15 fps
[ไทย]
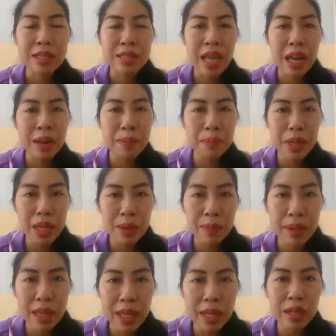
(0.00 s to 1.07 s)
สัตว์มี
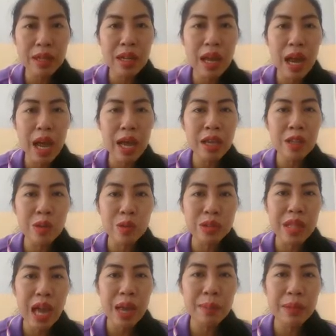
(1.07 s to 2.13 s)
พิษนะคะ อยู่
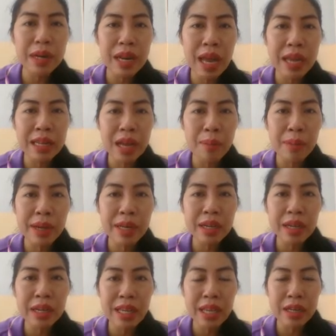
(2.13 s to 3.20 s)
ใต้บันไดทำให้
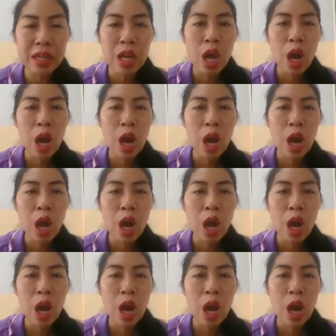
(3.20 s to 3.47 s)
นักเรียน